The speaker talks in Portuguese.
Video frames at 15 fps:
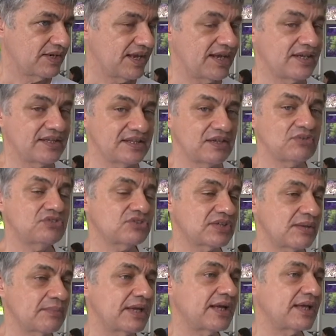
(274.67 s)
ele não
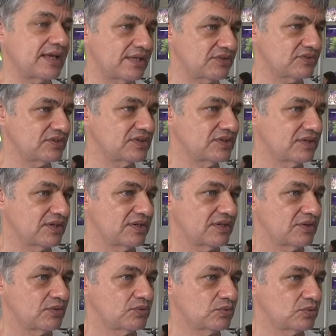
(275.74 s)
estabelece
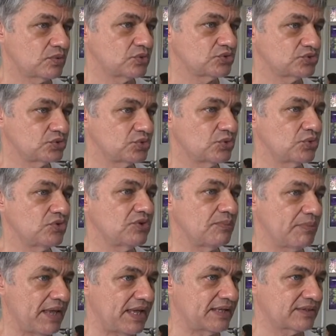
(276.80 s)
um conjunto de
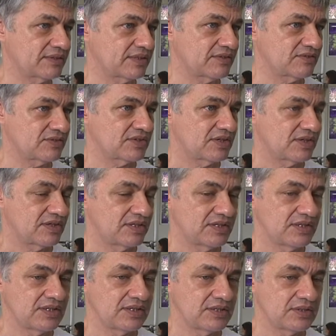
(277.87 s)
metas
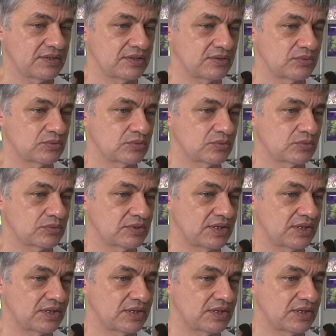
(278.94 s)
e um,